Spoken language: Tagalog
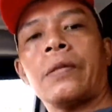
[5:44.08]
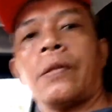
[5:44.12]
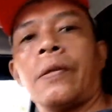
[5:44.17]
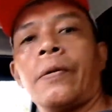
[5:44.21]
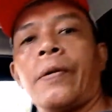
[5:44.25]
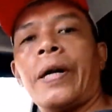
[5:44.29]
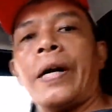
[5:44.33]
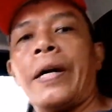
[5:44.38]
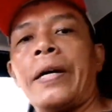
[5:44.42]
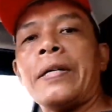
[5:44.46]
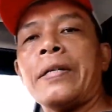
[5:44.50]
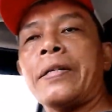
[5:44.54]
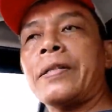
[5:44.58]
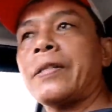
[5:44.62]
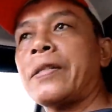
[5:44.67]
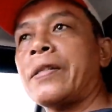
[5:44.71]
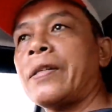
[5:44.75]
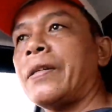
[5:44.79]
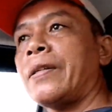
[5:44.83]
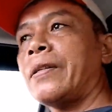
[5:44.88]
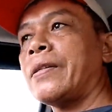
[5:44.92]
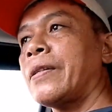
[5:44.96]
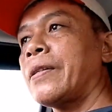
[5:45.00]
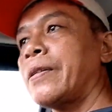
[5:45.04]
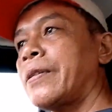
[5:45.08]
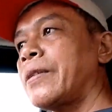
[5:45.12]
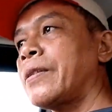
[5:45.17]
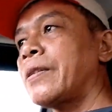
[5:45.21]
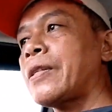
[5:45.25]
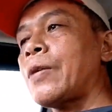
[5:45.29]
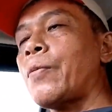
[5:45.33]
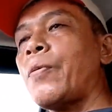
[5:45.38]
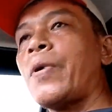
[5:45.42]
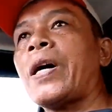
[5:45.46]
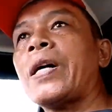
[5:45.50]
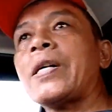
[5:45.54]
so guys
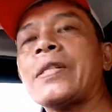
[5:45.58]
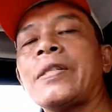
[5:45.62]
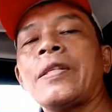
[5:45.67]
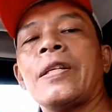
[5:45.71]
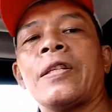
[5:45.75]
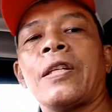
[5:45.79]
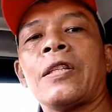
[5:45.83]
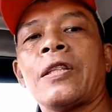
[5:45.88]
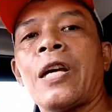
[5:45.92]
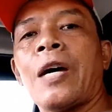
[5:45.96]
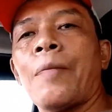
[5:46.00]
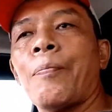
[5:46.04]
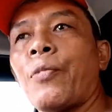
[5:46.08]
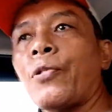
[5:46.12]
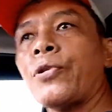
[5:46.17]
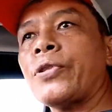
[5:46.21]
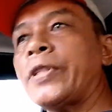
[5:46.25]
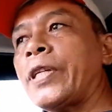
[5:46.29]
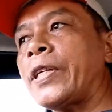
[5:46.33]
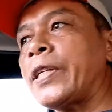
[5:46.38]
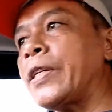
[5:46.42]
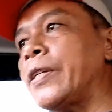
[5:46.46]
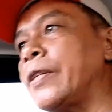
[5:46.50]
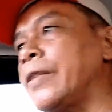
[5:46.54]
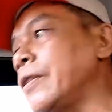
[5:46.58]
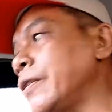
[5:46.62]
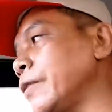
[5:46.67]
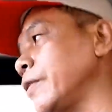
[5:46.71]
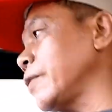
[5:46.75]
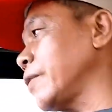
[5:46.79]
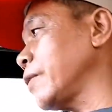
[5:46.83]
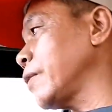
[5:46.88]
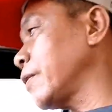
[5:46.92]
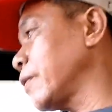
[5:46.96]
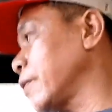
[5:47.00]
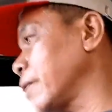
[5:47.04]
sa wakas natatapos na rin
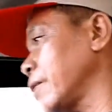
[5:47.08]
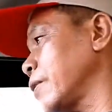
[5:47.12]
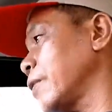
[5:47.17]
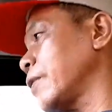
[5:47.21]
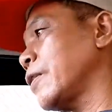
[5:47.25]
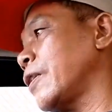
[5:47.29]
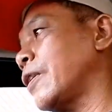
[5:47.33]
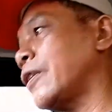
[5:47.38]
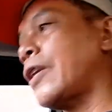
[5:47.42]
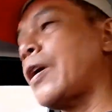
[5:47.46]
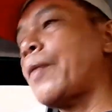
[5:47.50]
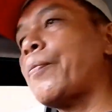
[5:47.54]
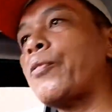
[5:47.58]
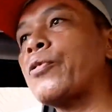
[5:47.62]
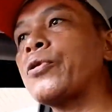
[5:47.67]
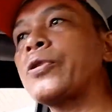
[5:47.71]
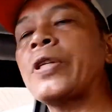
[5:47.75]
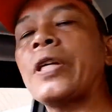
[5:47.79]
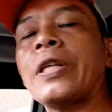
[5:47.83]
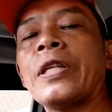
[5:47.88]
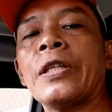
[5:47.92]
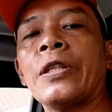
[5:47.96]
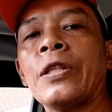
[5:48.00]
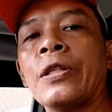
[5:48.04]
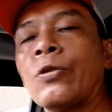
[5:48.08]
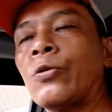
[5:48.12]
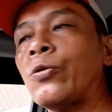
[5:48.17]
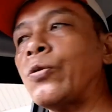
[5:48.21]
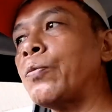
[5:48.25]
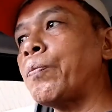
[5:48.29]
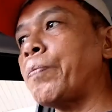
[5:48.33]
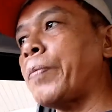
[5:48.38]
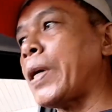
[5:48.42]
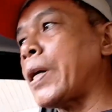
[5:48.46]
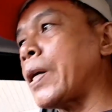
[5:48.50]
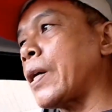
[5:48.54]
natapos na rin itong
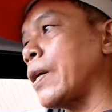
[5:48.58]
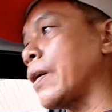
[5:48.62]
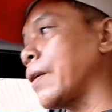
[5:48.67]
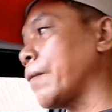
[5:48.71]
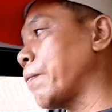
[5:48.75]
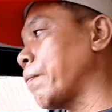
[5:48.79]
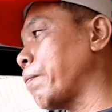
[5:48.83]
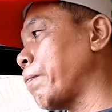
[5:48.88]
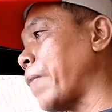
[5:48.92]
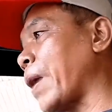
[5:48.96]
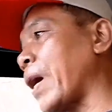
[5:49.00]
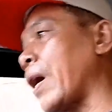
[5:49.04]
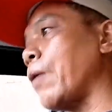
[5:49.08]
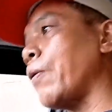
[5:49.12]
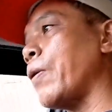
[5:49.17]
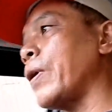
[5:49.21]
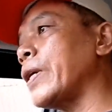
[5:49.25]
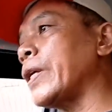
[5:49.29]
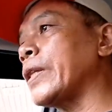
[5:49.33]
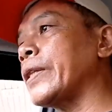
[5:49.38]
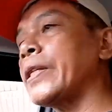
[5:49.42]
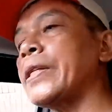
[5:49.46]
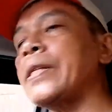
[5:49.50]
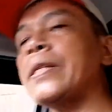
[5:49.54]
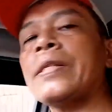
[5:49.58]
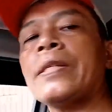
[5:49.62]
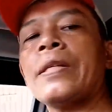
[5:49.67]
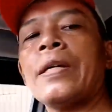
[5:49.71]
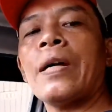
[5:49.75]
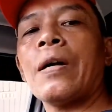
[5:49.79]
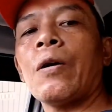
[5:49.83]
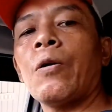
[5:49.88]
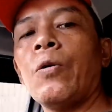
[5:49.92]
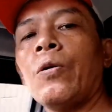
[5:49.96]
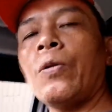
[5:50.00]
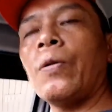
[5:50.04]
paggagawa natin
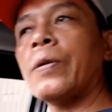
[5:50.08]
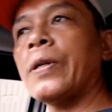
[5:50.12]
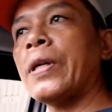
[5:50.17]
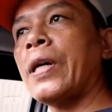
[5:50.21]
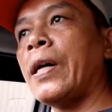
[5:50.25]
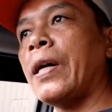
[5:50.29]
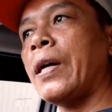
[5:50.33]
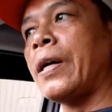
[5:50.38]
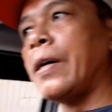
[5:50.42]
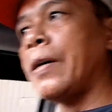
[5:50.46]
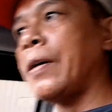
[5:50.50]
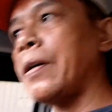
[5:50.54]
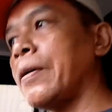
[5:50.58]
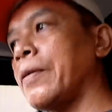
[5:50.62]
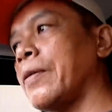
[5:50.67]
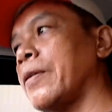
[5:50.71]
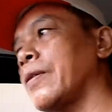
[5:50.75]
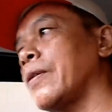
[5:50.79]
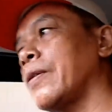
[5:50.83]
sa gulong na